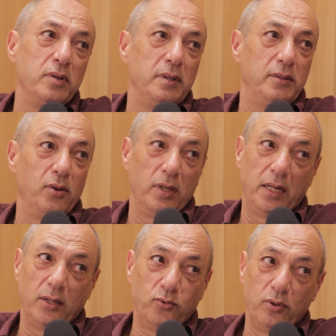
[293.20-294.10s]
دون لا
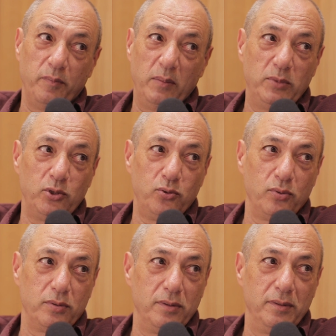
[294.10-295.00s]
ناتور ميم دي
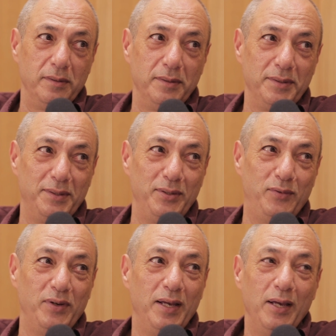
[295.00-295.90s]
شوز
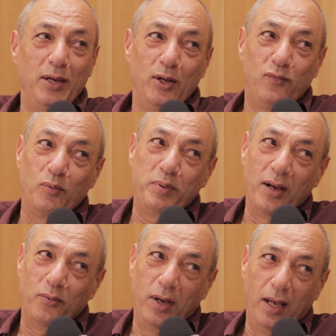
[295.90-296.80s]
الفو
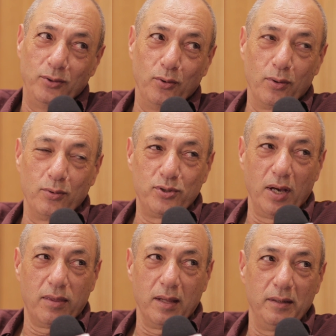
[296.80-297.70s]
بيان واحد ينضج
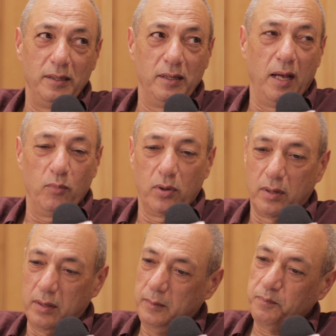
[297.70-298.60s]
أكثر
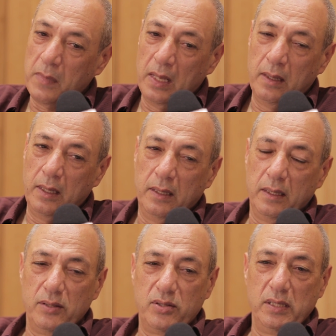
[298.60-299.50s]
العمر
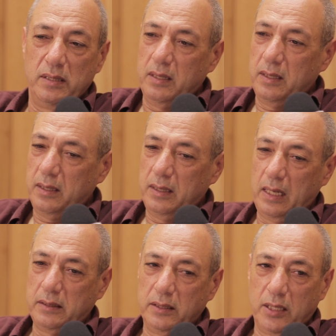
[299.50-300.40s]
يزيد
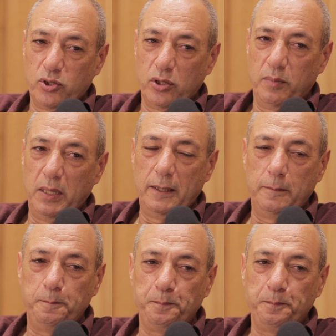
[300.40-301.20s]
يعطي تجربة